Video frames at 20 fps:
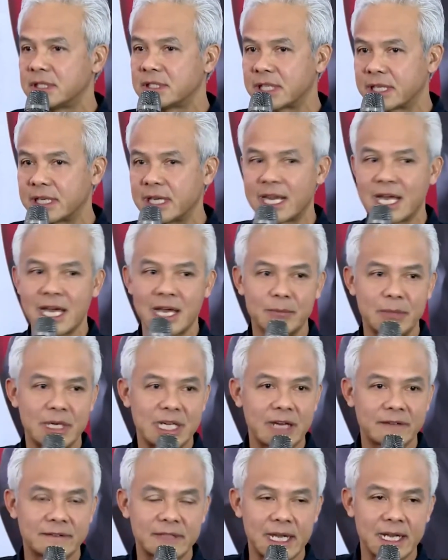segera
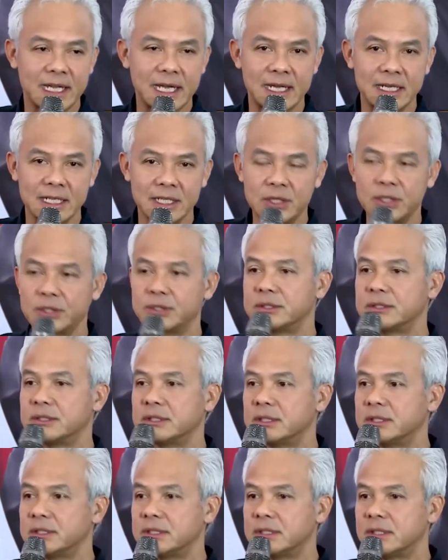mendaftarkan
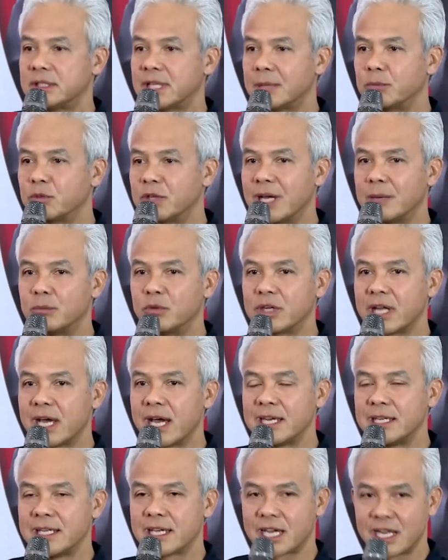itu dan
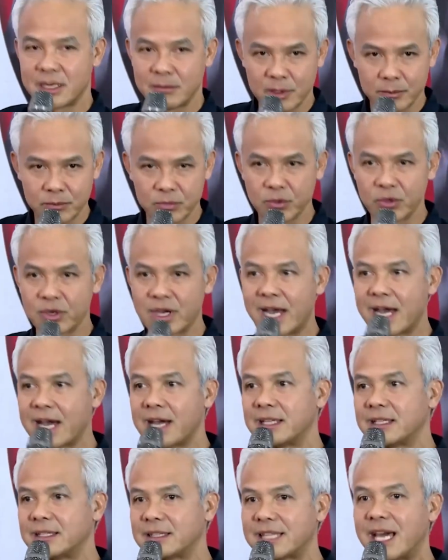mudah-mudahan ini akan
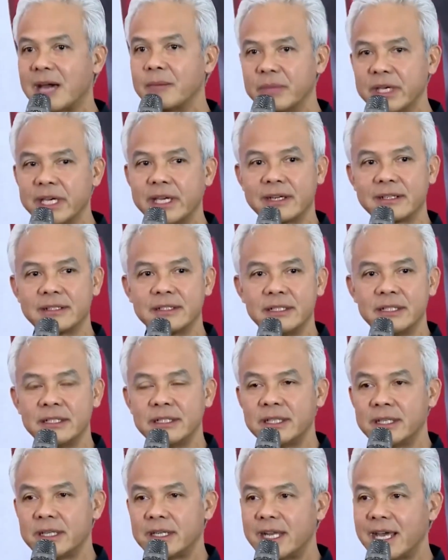membuka tabir
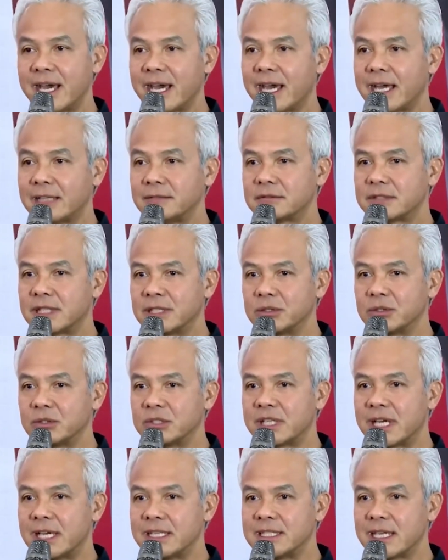dan
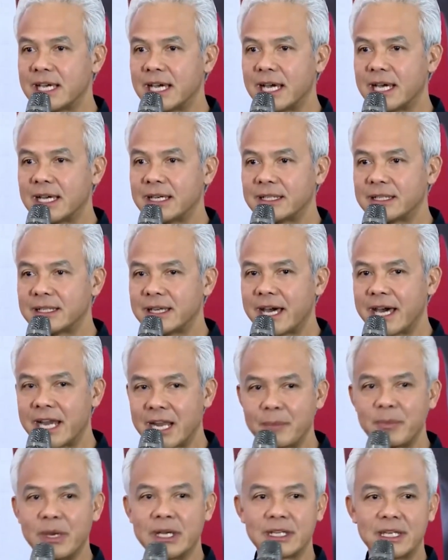tentu saja
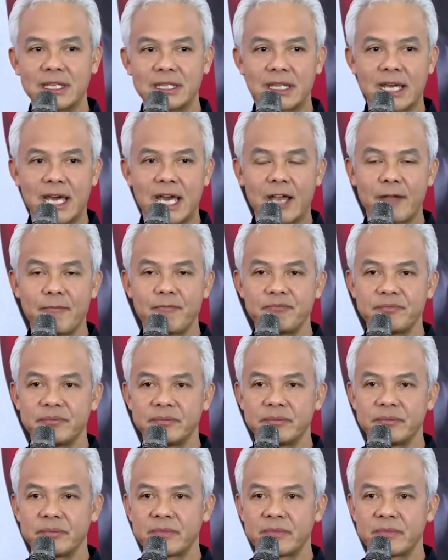harapan kita